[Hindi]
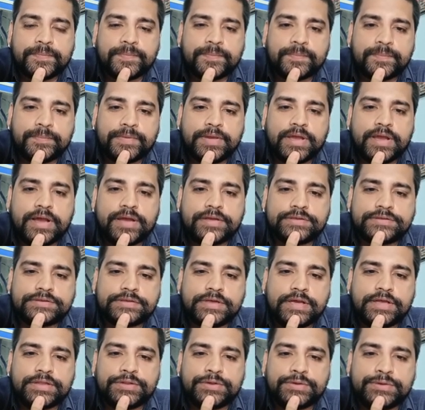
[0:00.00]
विकास
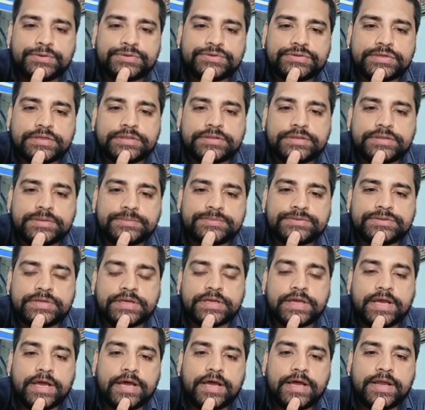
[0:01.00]
यादव सत्यम
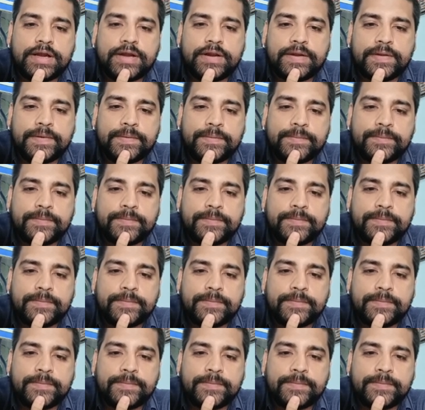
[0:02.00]
सरकार